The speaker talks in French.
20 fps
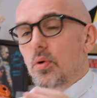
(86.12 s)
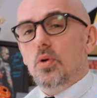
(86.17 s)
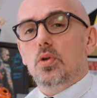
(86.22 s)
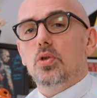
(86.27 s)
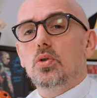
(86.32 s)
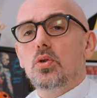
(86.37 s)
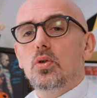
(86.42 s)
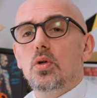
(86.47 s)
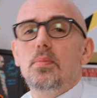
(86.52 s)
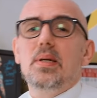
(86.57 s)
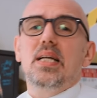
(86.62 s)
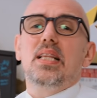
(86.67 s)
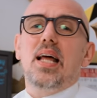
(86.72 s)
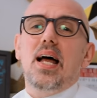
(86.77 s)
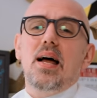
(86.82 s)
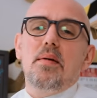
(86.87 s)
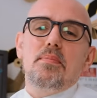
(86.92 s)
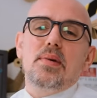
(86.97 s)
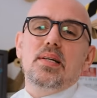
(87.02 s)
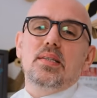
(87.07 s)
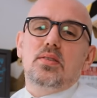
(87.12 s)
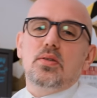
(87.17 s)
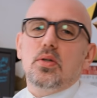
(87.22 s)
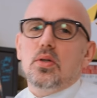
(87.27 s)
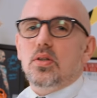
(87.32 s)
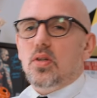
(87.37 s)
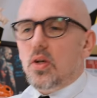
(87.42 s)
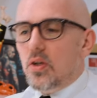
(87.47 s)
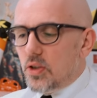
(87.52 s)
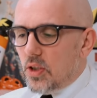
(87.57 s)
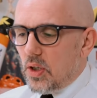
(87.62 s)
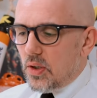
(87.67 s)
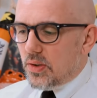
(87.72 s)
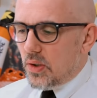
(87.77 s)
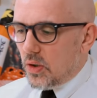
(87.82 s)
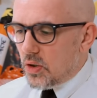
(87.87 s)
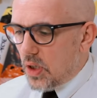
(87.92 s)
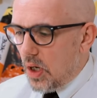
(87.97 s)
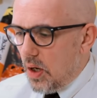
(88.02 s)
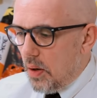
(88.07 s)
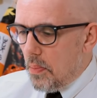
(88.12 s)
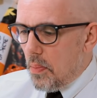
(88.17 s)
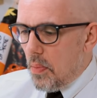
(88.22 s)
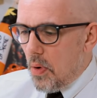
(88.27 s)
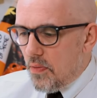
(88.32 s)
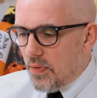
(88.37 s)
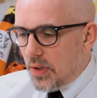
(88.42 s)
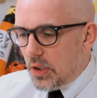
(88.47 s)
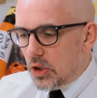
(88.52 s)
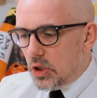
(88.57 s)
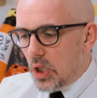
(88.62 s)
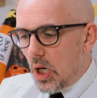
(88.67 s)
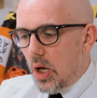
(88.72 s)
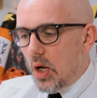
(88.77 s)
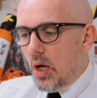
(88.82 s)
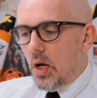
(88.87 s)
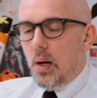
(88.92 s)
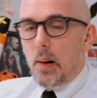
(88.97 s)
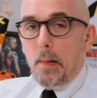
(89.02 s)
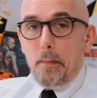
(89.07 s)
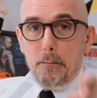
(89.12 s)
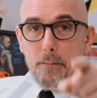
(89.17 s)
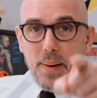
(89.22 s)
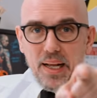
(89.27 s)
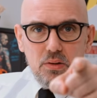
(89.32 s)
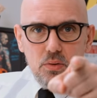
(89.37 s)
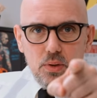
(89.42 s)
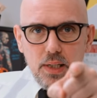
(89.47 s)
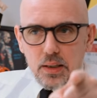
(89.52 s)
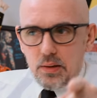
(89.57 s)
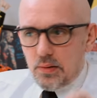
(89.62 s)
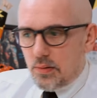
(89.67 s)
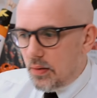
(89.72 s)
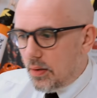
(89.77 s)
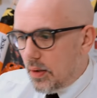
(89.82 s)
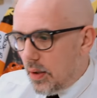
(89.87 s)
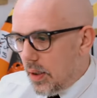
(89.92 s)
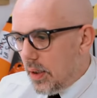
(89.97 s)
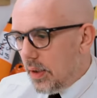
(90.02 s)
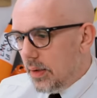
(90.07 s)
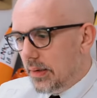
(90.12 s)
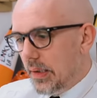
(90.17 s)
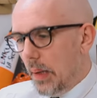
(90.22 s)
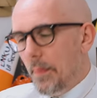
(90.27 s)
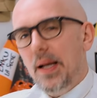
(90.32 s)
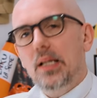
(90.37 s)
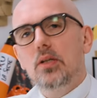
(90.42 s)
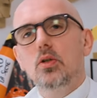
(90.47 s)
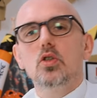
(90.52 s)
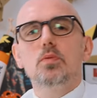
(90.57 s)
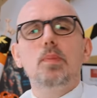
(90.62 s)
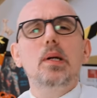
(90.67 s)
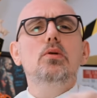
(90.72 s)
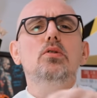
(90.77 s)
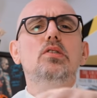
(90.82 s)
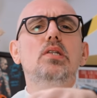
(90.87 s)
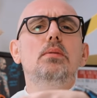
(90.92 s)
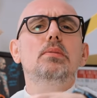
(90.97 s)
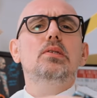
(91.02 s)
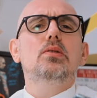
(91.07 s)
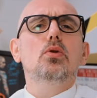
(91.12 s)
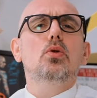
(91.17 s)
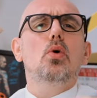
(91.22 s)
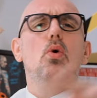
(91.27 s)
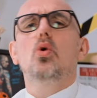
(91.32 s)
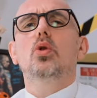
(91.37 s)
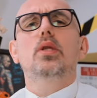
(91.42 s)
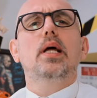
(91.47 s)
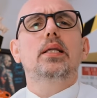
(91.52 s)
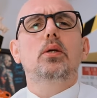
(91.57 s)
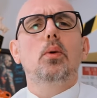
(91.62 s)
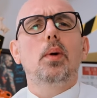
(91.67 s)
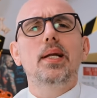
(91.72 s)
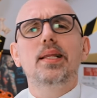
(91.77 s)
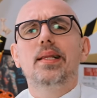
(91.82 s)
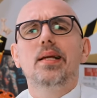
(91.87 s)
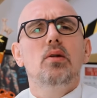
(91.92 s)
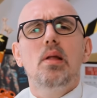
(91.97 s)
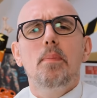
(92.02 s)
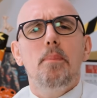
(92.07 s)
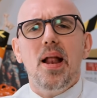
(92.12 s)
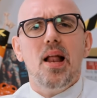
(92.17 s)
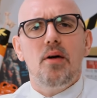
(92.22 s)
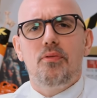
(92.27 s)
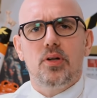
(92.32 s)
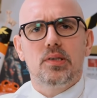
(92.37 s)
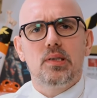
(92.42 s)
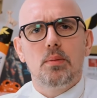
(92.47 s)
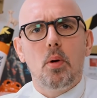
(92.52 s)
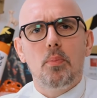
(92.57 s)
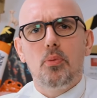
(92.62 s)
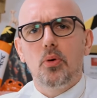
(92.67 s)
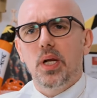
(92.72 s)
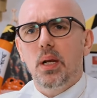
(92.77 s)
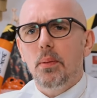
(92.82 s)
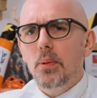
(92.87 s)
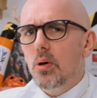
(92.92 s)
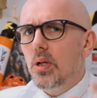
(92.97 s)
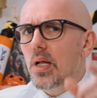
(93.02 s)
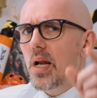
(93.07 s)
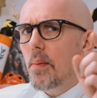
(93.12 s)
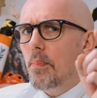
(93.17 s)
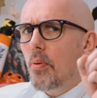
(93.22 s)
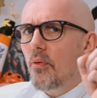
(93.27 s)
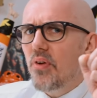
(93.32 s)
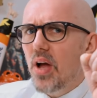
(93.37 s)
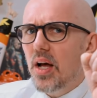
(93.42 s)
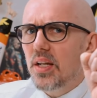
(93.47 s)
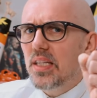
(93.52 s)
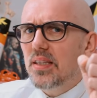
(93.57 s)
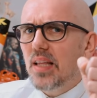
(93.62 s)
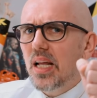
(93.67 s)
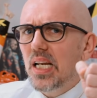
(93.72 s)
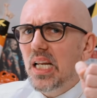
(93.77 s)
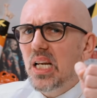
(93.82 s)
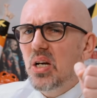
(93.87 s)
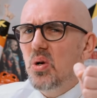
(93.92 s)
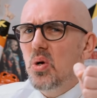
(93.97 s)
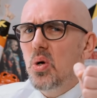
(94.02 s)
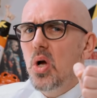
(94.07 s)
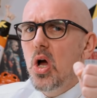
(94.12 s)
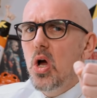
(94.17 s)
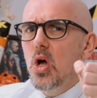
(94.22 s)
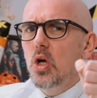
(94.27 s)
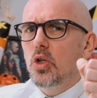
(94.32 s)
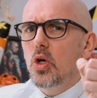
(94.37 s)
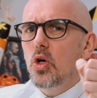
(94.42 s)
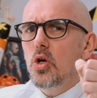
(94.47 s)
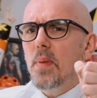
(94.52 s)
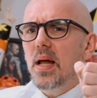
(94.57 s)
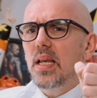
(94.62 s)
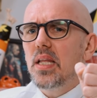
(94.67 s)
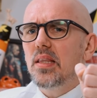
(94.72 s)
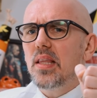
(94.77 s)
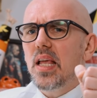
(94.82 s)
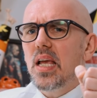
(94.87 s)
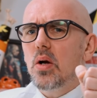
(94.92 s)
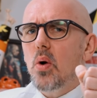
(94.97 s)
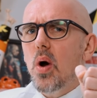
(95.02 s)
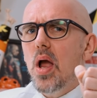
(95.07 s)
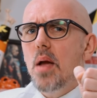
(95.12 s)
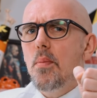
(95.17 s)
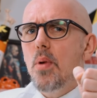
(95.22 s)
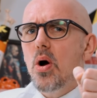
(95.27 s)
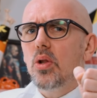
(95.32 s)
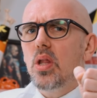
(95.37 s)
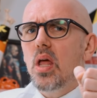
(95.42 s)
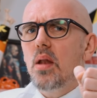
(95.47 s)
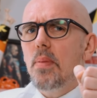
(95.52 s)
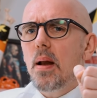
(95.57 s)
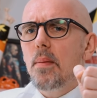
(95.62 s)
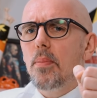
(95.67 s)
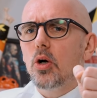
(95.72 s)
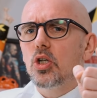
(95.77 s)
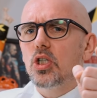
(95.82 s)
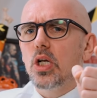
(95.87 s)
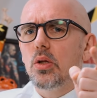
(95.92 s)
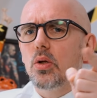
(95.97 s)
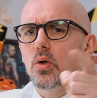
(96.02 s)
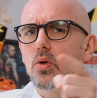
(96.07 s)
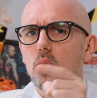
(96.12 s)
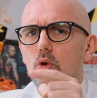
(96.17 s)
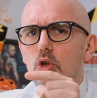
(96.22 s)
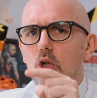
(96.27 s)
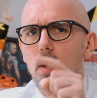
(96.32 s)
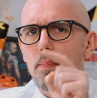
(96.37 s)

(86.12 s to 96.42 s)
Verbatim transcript: Bonjour, mesdames, messieurs, transgenres, sans genre, mauvais genre, badounette. C'est Bad News, c'est l'émission de l'autre actualité. On n'est pas là forcément pour rire, mais on est là pour faire un état des lieux de l'humanité. Et croyez-moi, on est une belle brochette de con.